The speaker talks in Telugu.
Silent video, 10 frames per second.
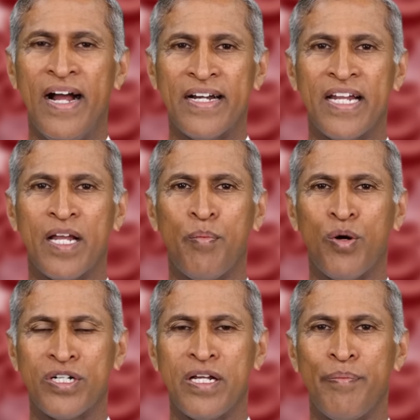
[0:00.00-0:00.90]
అట్లాగే
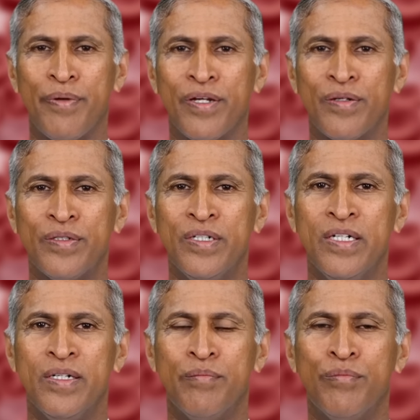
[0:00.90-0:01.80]
పొట్ట ప్రేగులు
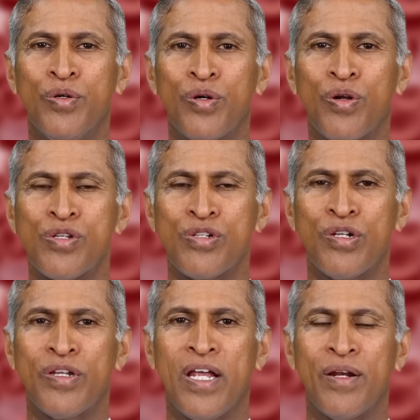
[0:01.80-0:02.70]
మూడు
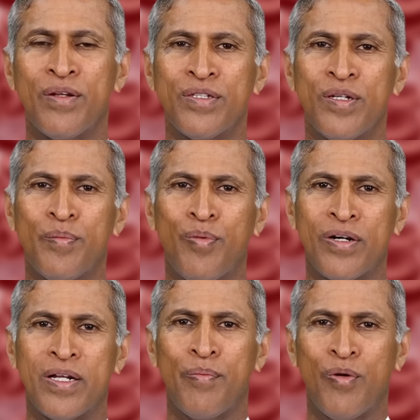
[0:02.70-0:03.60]
రోజుల్లో నాలుగు రోజుల్లో
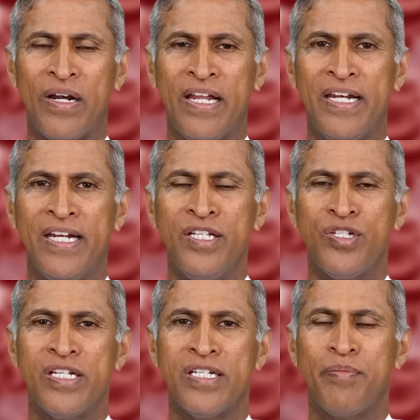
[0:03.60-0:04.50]
పొట్ట పొరలన్నీ
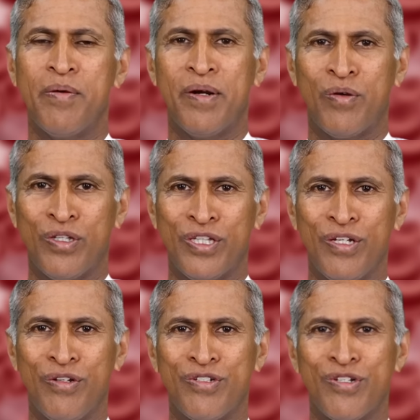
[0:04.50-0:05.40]
చేంజ్ అయిపోయి మళ్ళీ
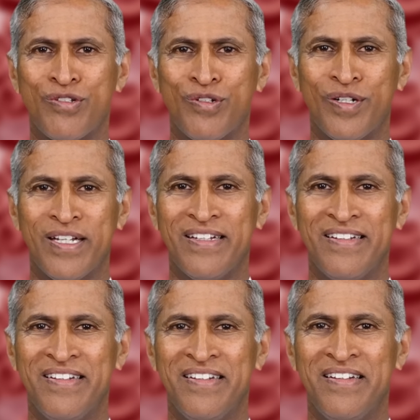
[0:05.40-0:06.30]
కొత్తవి వచ్చేస్తుంటాయి
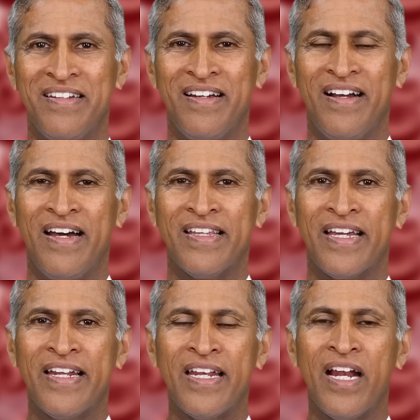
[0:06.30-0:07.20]

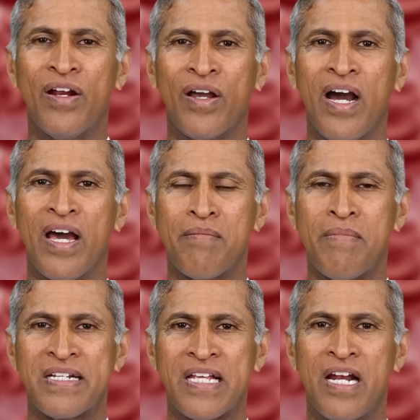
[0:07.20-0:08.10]
అందుకే నిన్న వాళ్ళు కారం
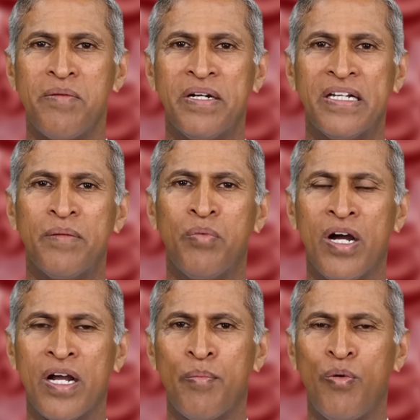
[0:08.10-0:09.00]
మసాలాలు పెట్టి
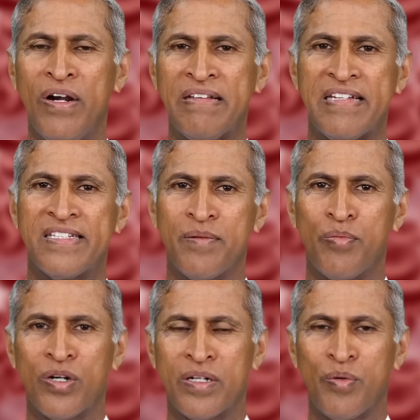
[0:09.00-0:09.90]
బాగా పాడు చేసాం
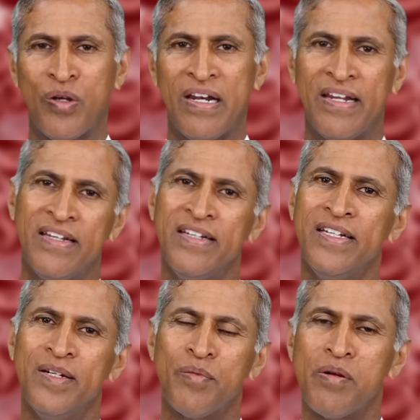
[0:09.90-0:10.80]
పొట్ట పొరల్ని
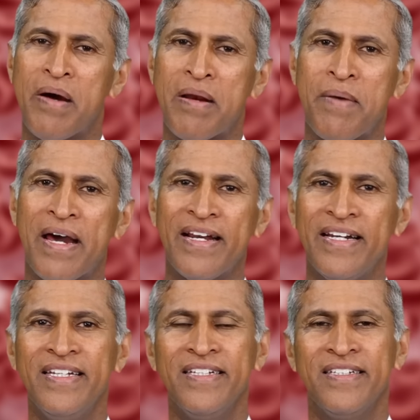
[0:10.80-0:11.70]
ఇప్పుడు మరి మారండి